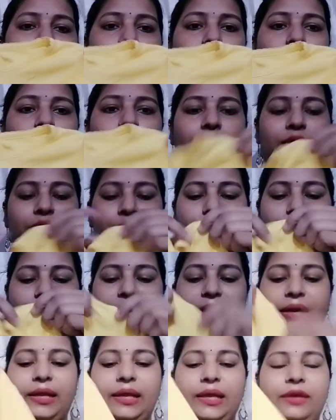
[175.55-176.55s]
है बहुत
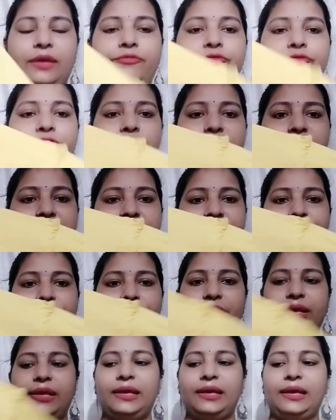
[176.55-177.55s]
प्यारा है फुल स्लीव
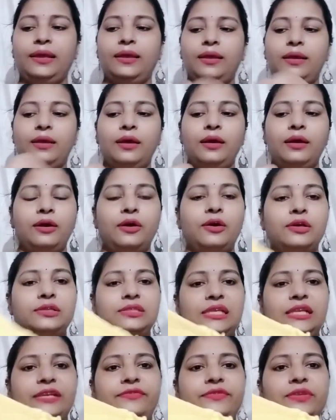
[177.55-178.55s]
की है और
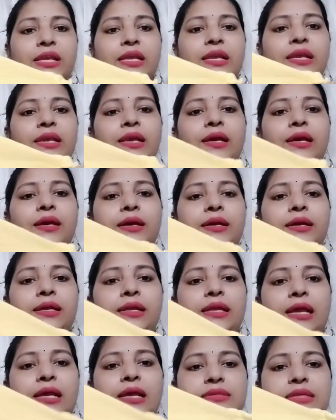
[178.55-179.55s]
स्लीव्स के
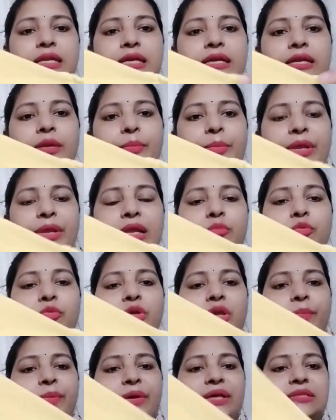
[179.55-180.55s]
यहाँ सेंटर पे एल्बो
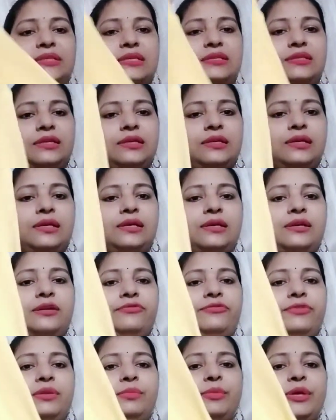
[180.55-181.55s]
के पास ऐसे
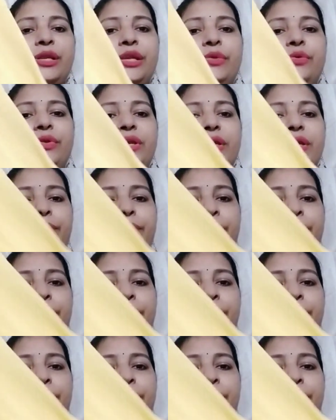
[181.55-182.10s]
रफल बनी हुई है